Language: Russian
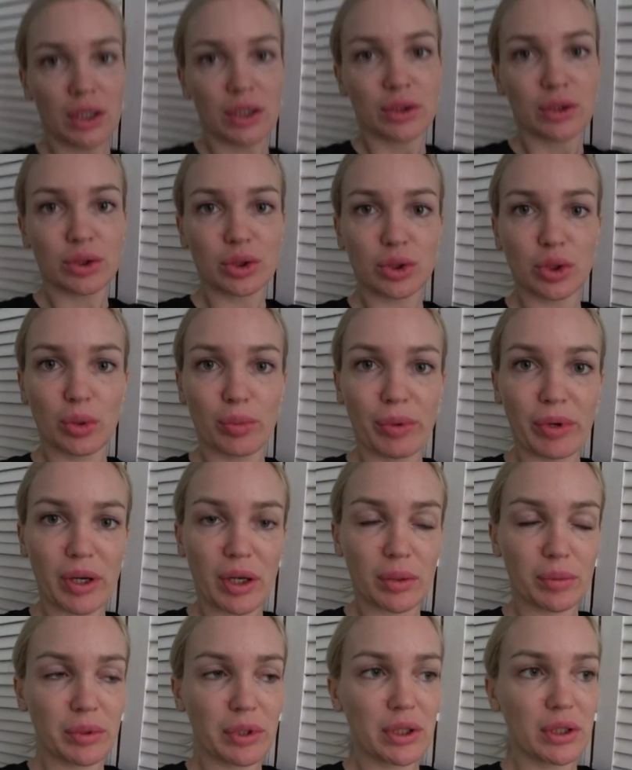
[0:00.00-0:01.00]
Ну что,
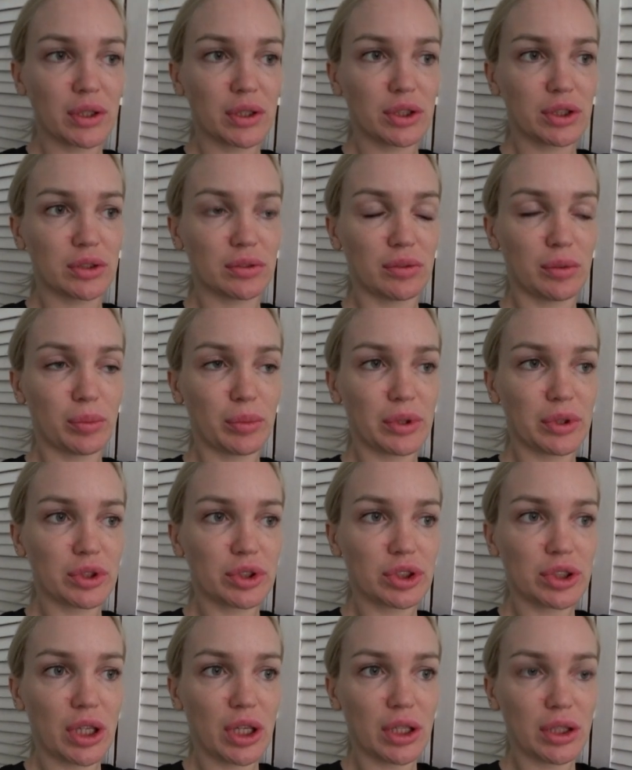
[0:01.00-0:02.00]
покормила нашего
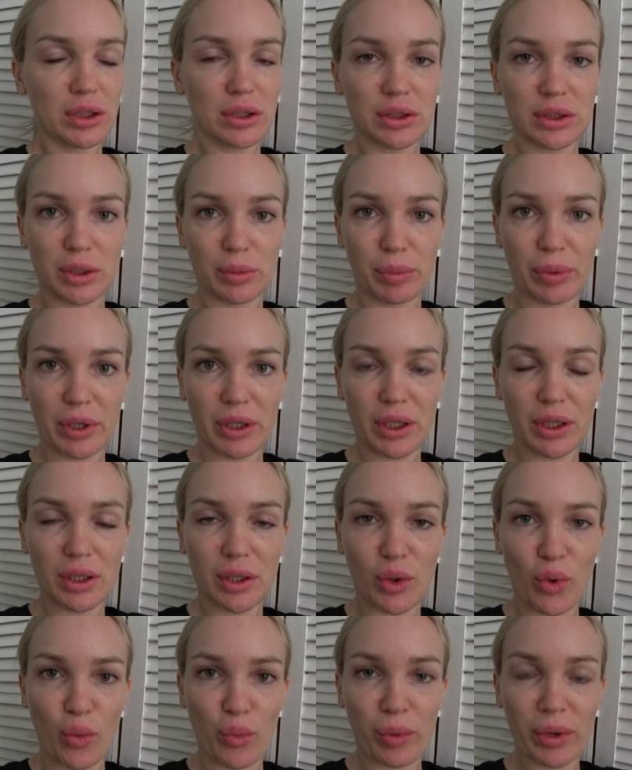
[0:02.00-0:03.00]
малыша, напоила,
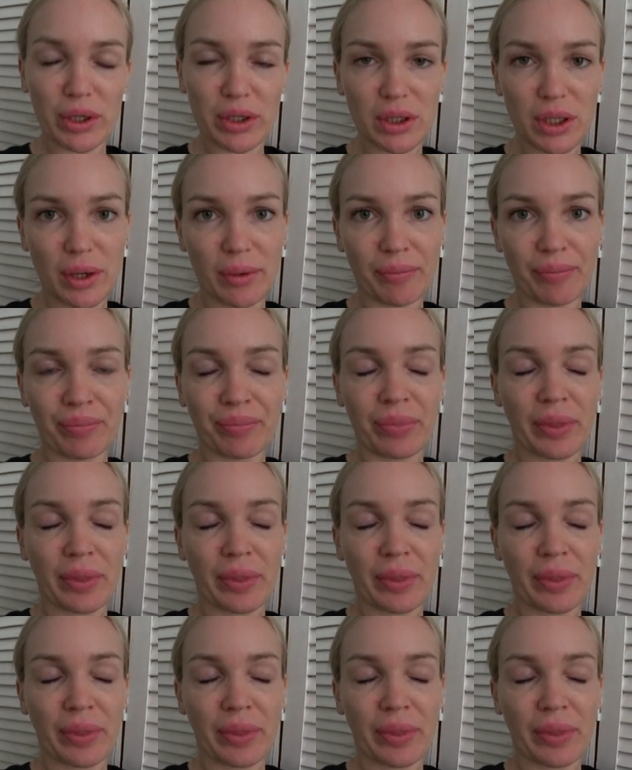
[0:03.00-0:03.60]
умыла.